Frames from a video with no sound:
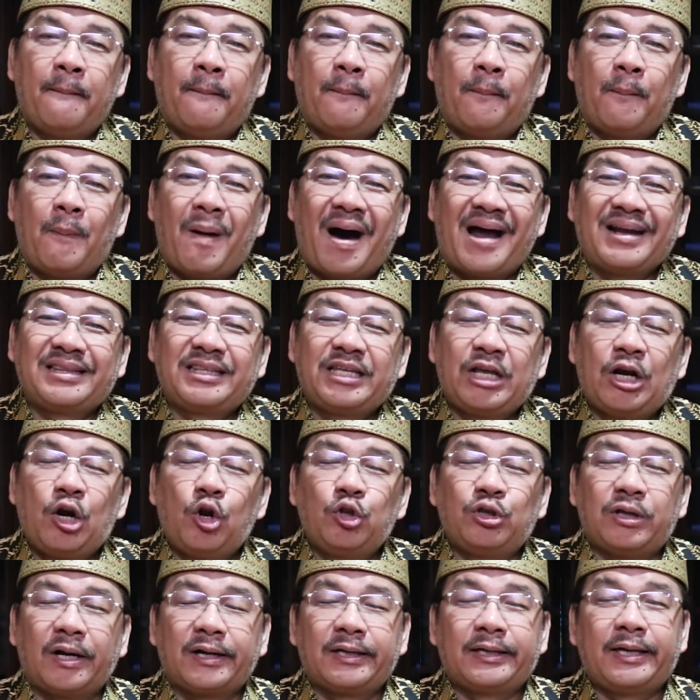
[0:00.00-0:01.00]
Martin
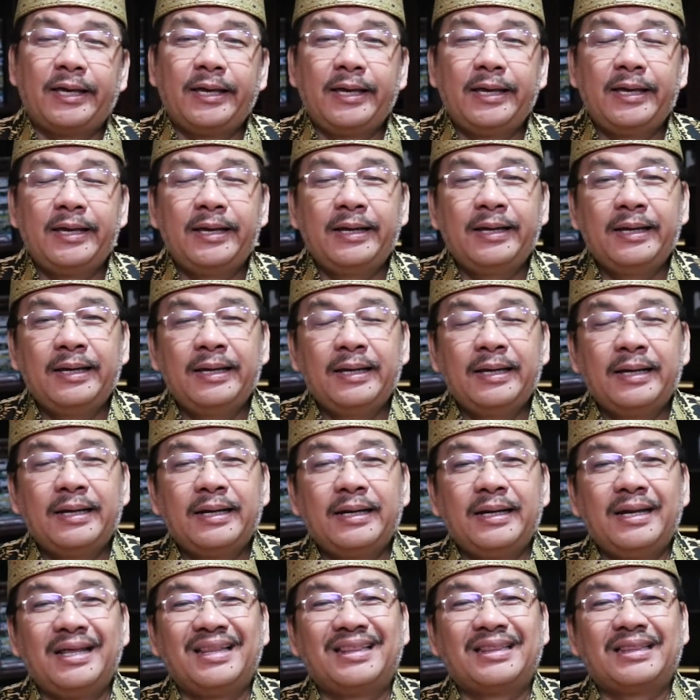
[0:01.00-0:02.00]
Luther King
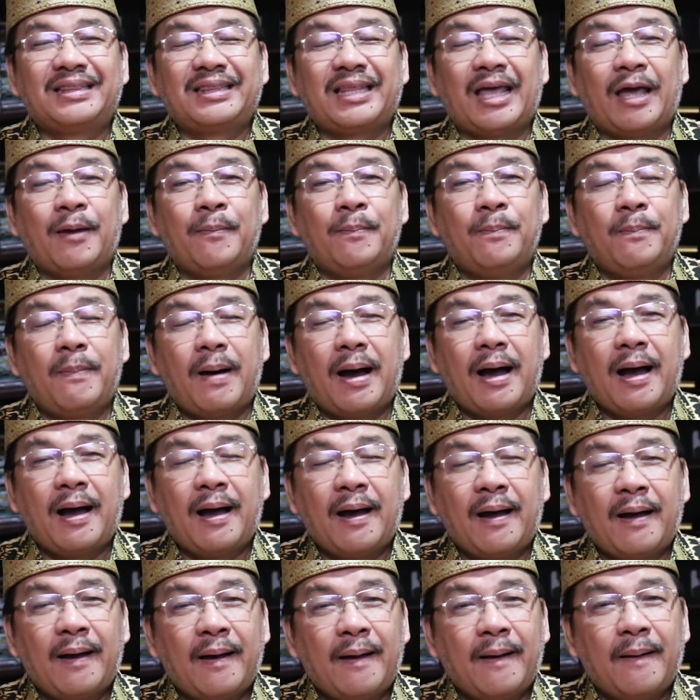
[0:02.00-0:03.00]

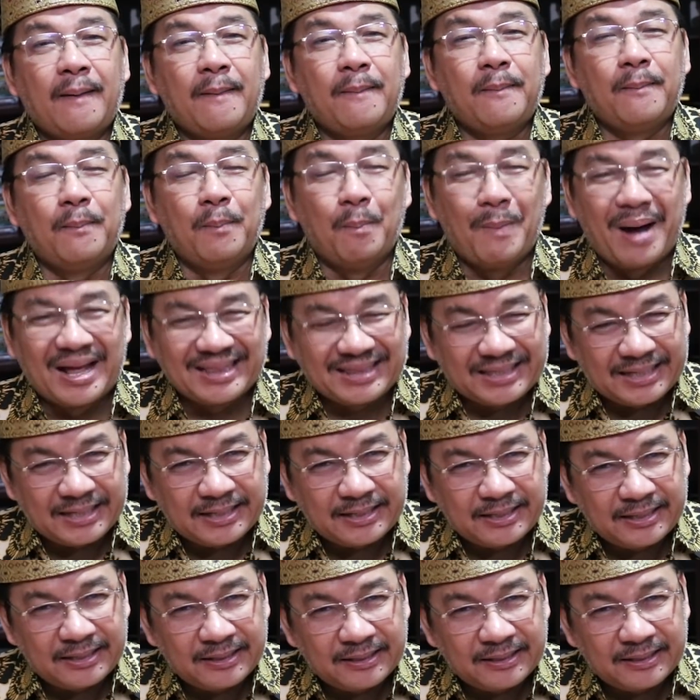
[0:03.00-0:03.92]
ditembak mati.